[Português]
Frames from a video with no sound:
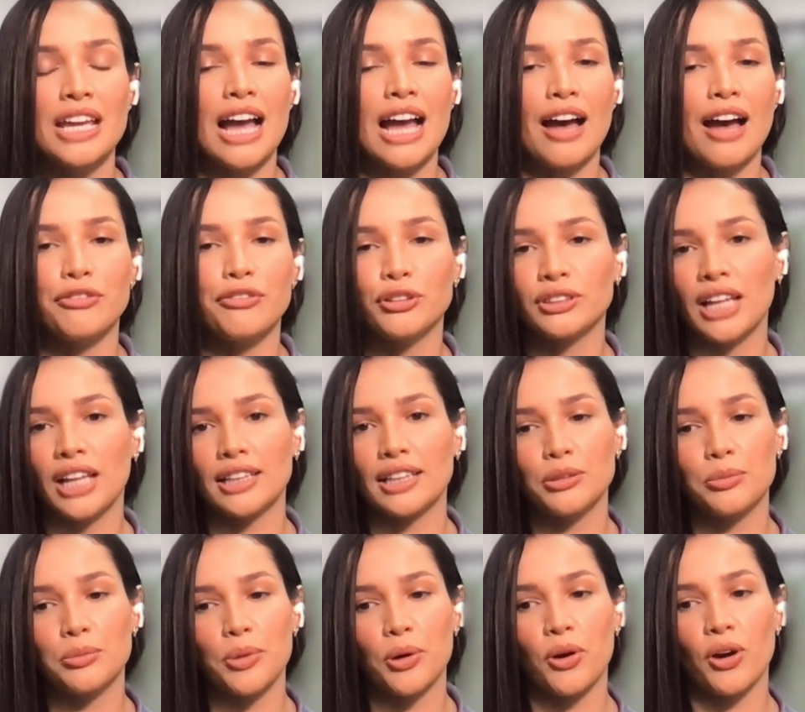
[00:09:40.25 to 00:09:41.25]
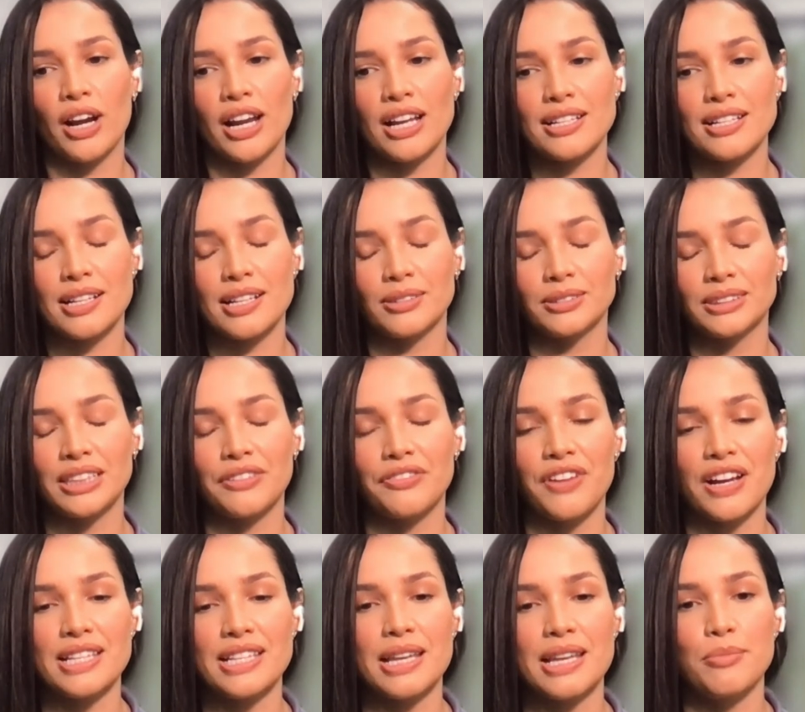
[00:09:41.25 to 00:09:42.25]
A vontade do meu coração de
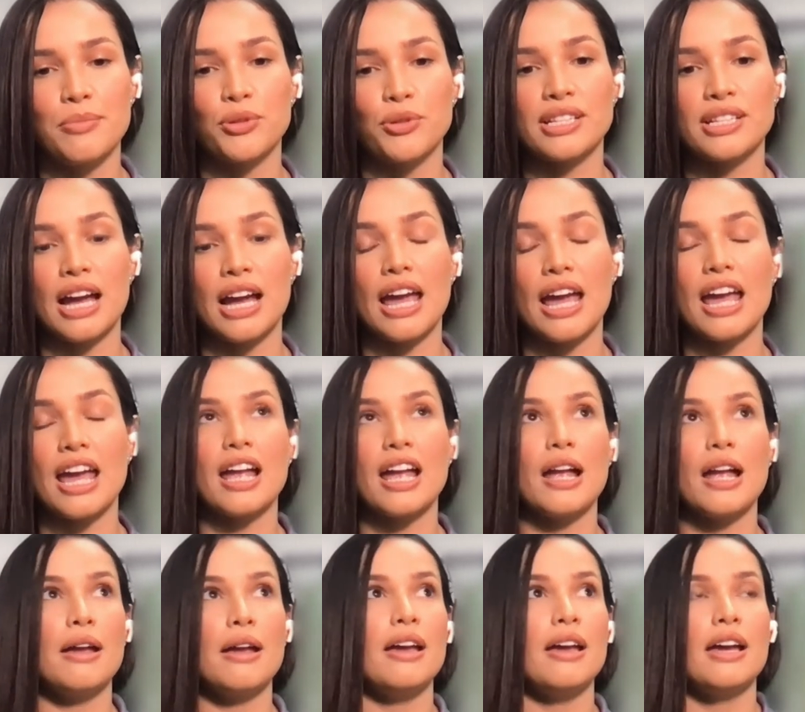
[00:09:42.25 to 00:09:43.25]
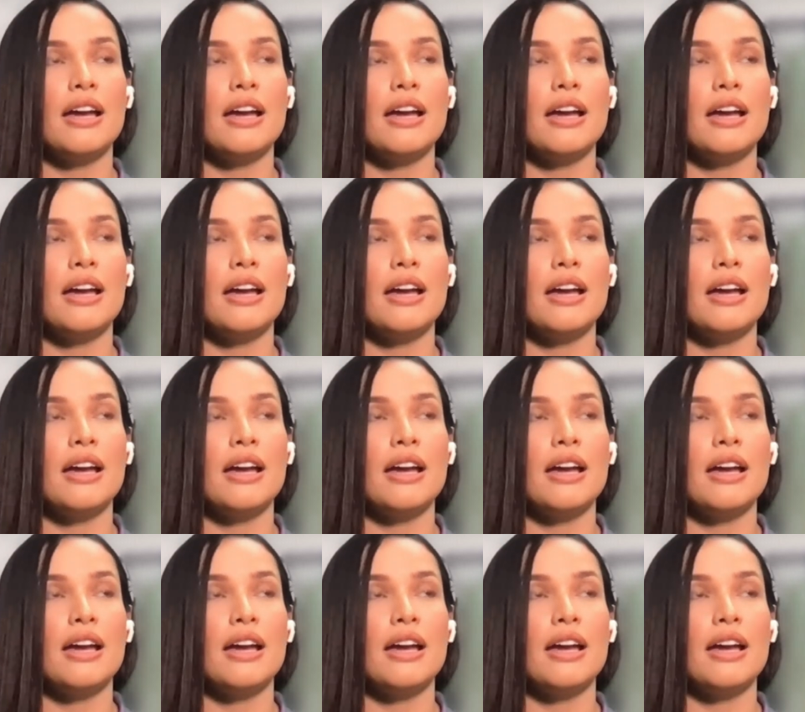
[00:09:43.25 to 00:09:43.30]
fazer música é,